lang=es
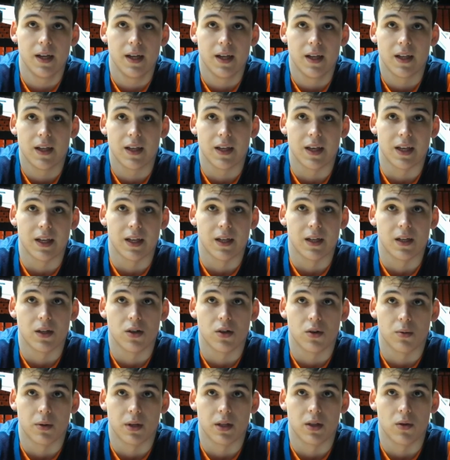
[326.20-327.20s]
que
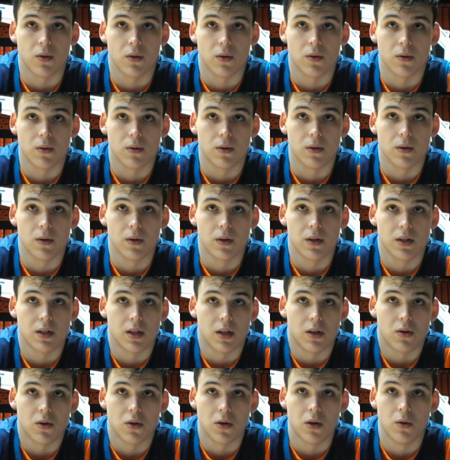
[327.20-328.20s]
sobre todo estén
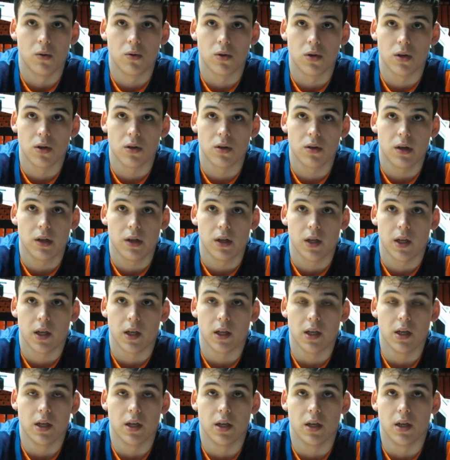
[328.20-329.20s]
con ilusión
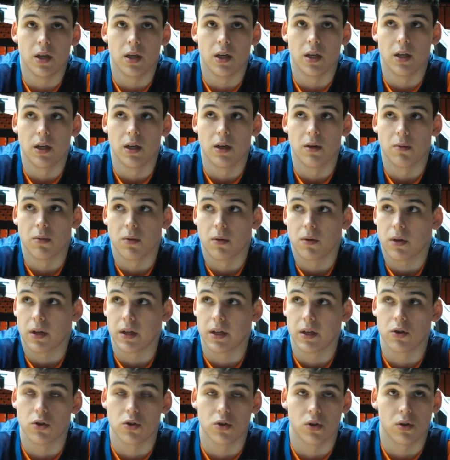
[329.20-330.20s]
y bueno, que
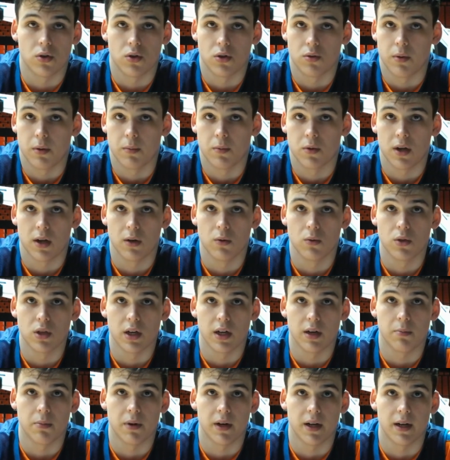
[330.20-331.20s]
nosotros vamos a luchar
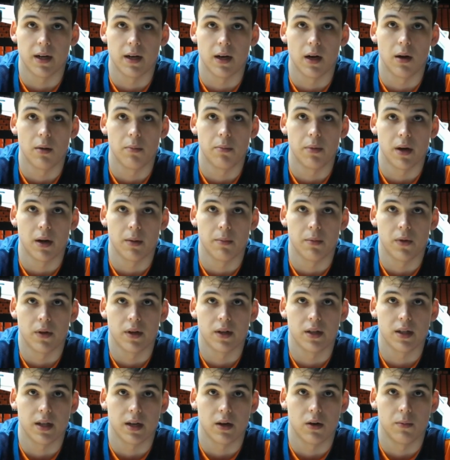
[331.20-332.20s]
para, poder
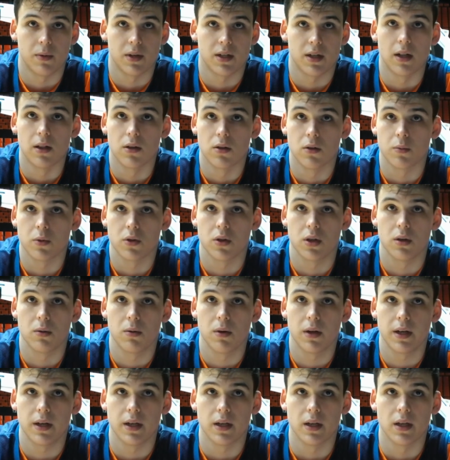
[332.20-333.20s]
estar lo más alto
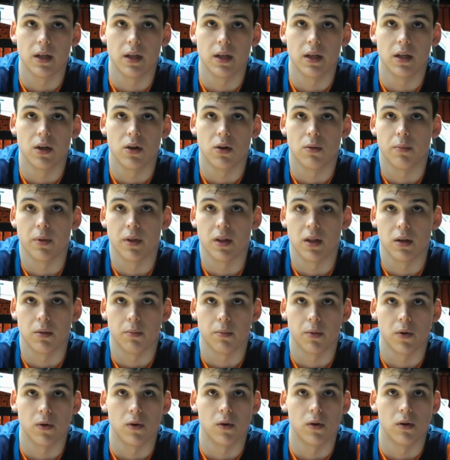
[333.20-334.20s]
posible y, competir
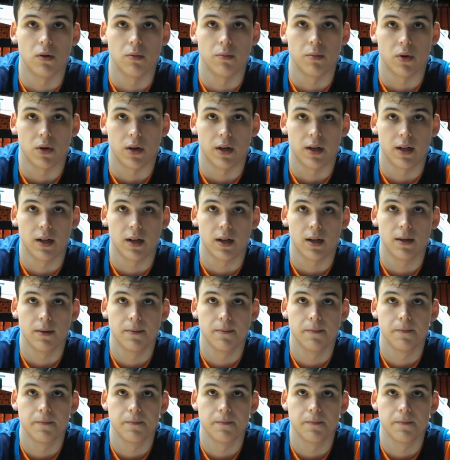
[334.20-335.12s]
por ganarla.